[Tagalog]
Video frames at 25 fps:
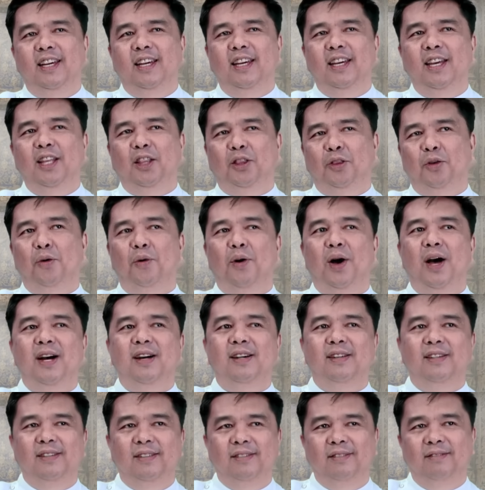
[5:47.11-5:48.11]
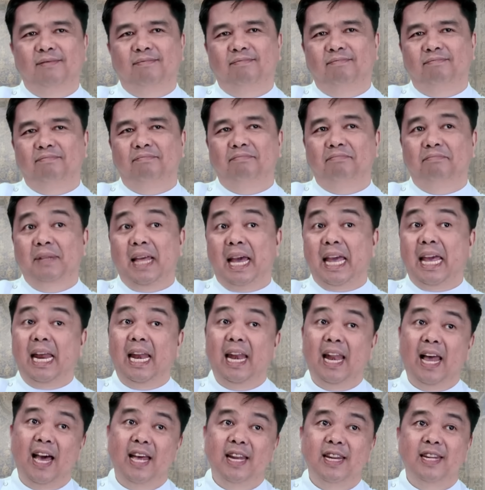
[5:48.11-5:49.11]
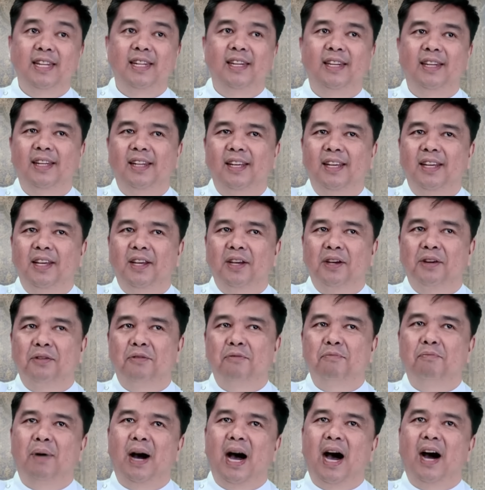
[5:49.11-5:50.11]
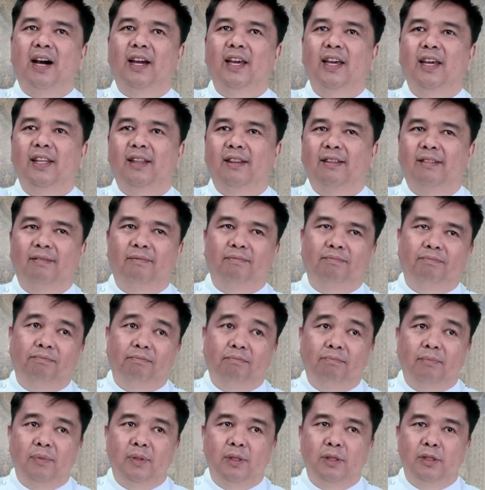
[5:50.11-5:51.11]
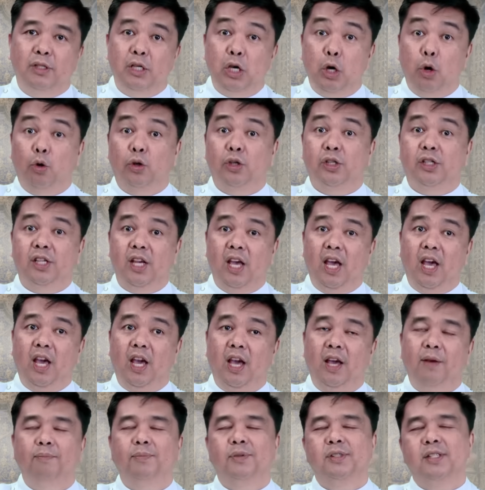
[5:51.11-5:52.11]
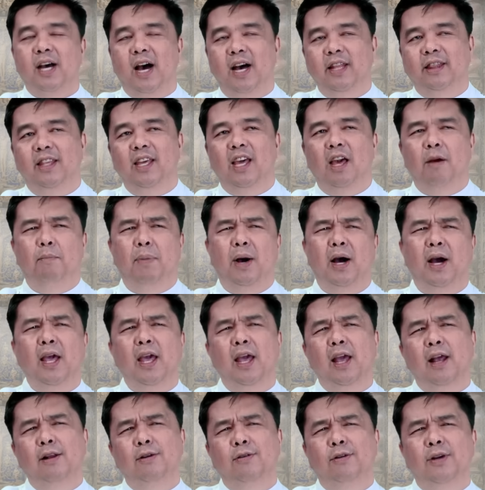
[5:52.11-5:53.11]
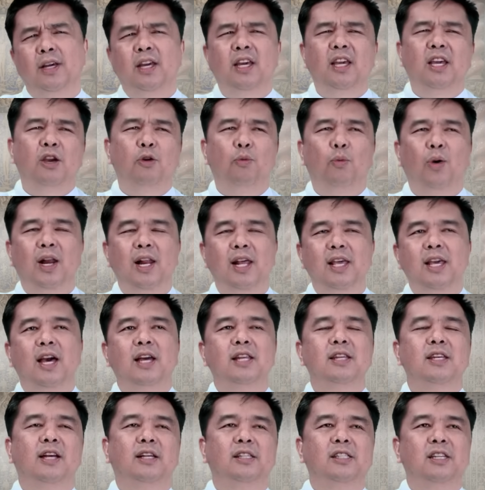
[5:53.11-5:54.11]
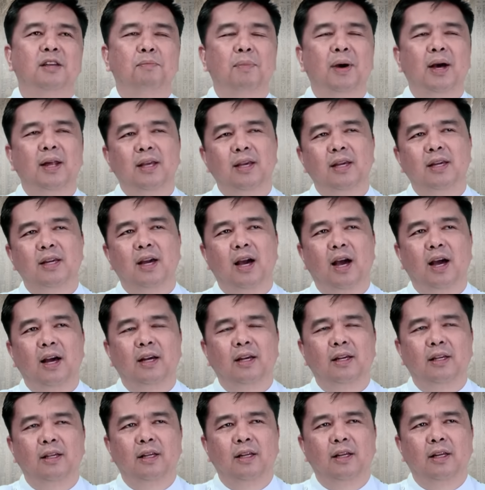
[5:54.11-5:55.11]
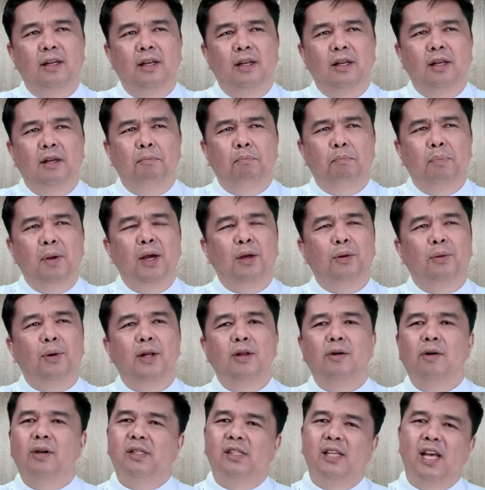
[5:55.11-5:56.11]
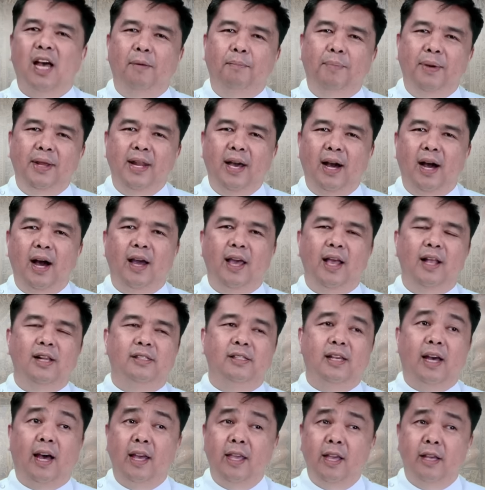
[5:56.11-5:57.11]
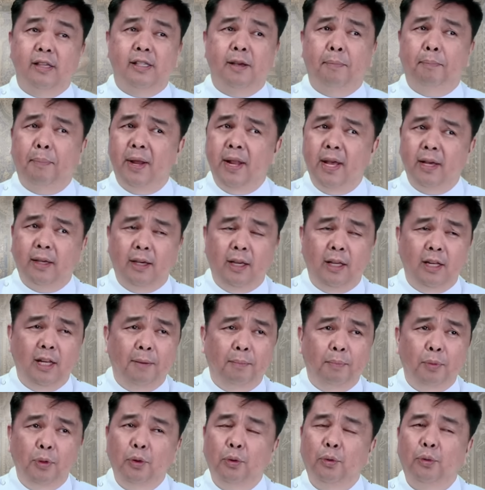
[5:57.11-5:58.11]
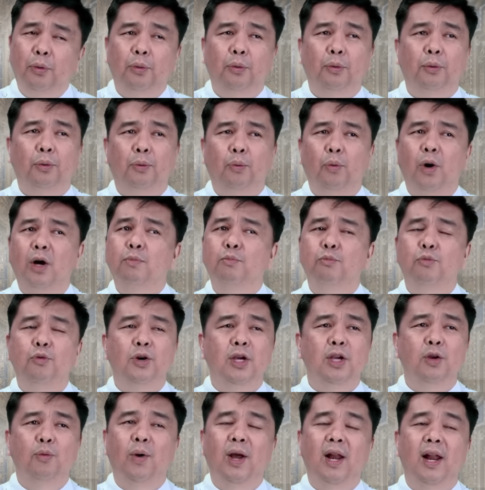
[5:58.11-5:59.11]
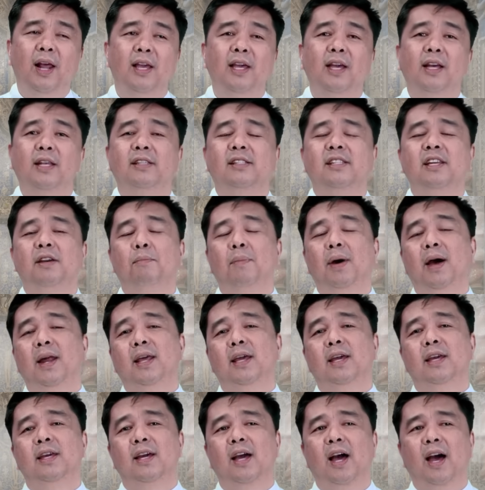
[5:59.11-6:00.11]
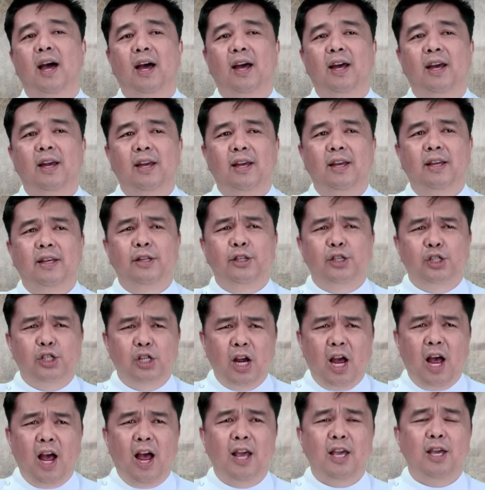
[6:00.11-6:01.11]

Ito ang dahilan kung bakit si Jose sa ating ebanghelyo, hihiwalayan niya si Maria. Pero ano ang sabi ng anghel sa kanya sa panaginip? No, wag mong hiwalayan si Maria. Siya